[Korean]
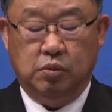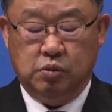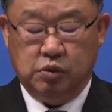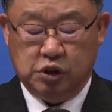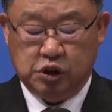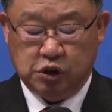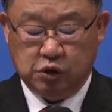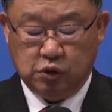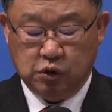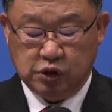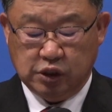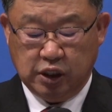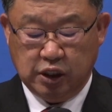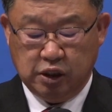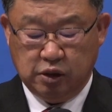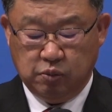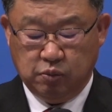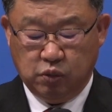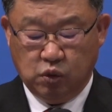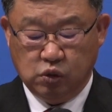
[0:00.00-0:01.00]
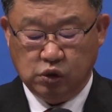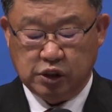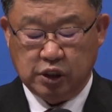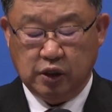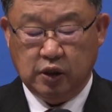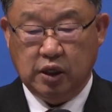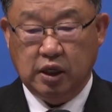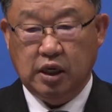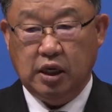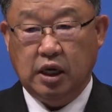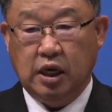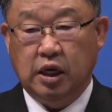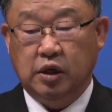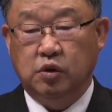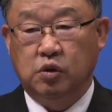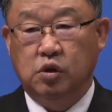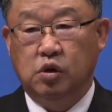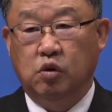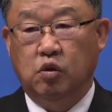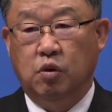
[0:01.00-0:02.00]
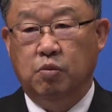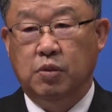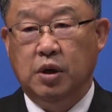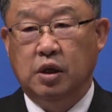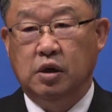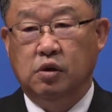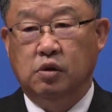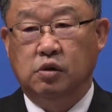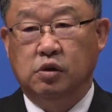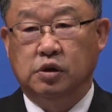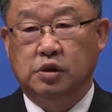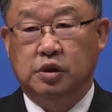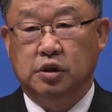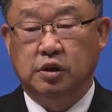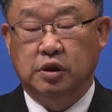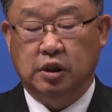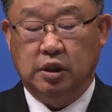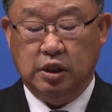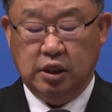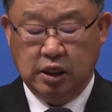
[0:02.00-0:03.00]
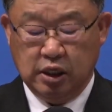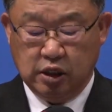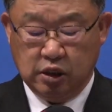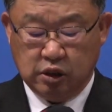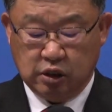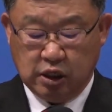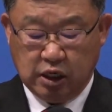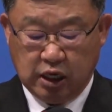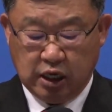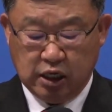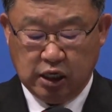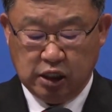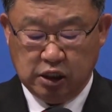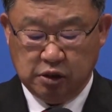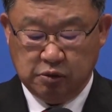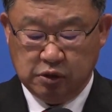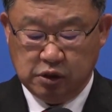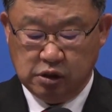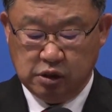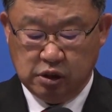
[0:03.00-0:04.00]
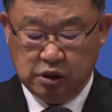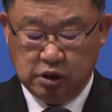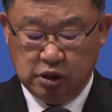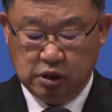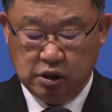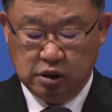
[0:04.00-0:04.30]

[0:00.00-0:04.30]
지도자인 모세와 아론을 원망한 것은 하나님을